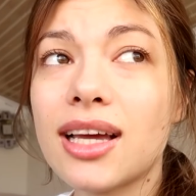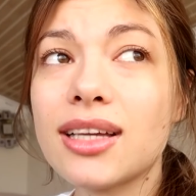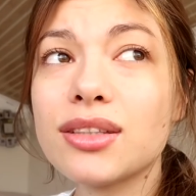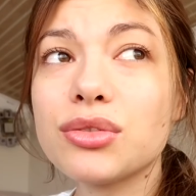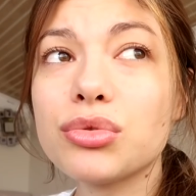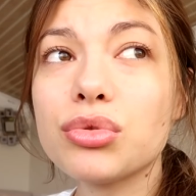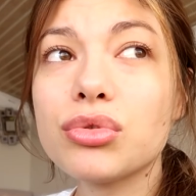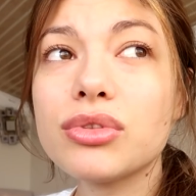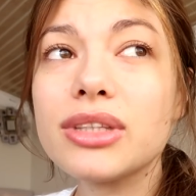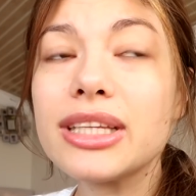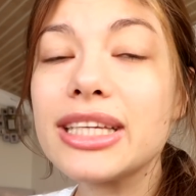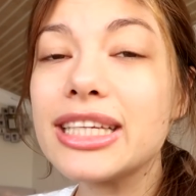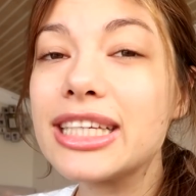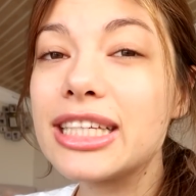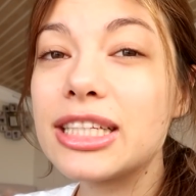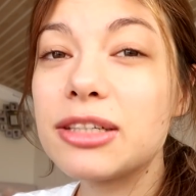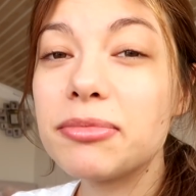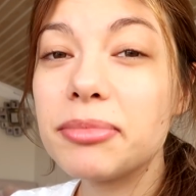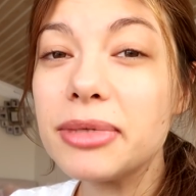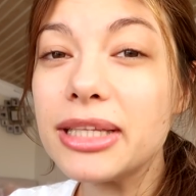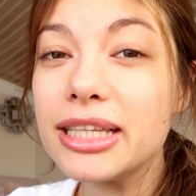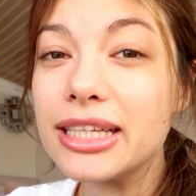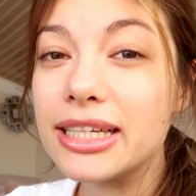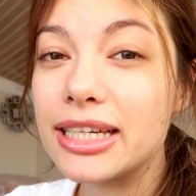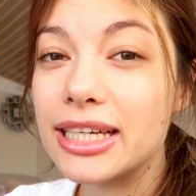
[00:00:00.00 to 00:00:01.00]
Trendyol'da
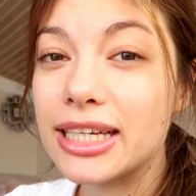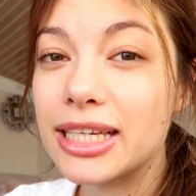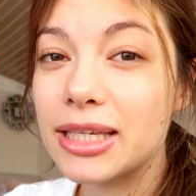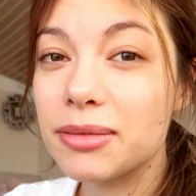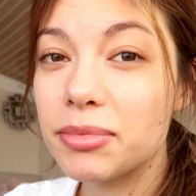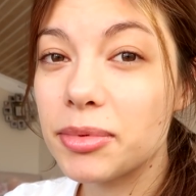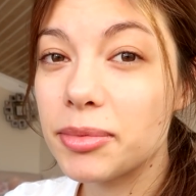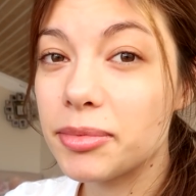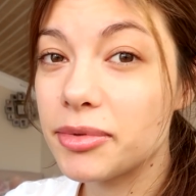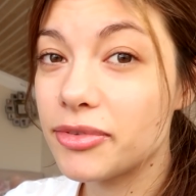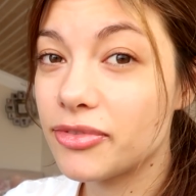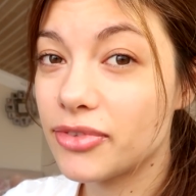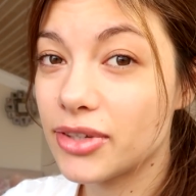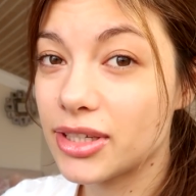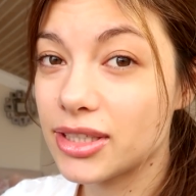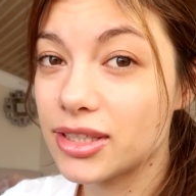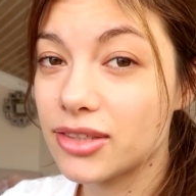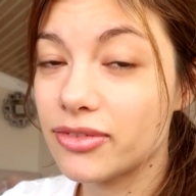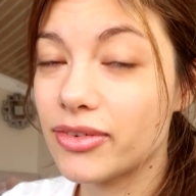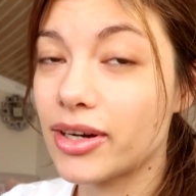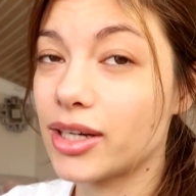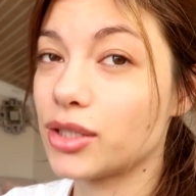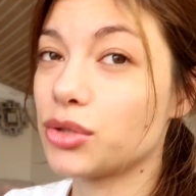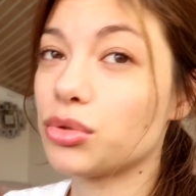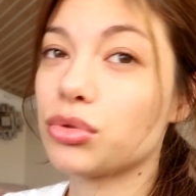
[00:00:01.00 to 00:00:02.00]
20 lira gibi bir
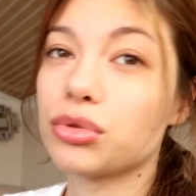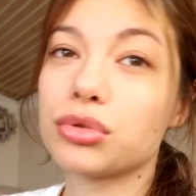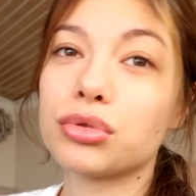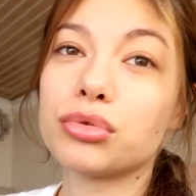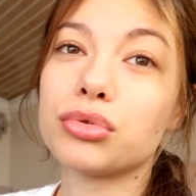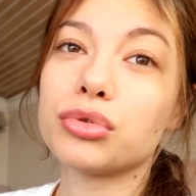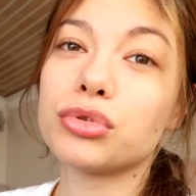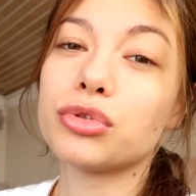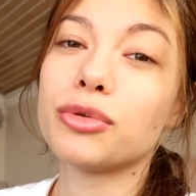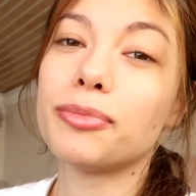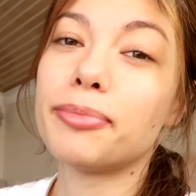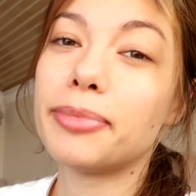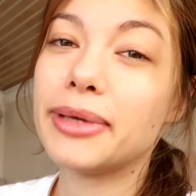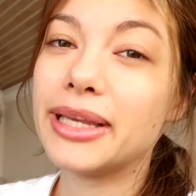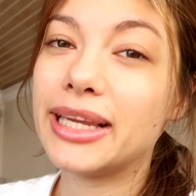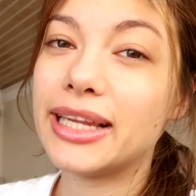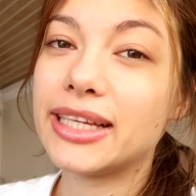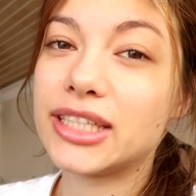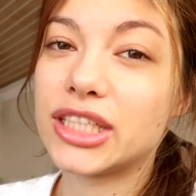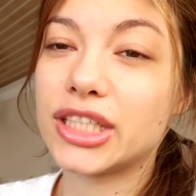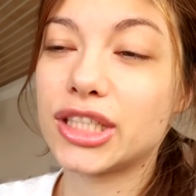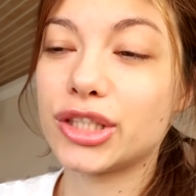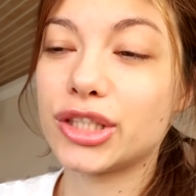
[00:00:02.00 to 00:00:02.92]
fiyatı var. Çok da uygun. Pille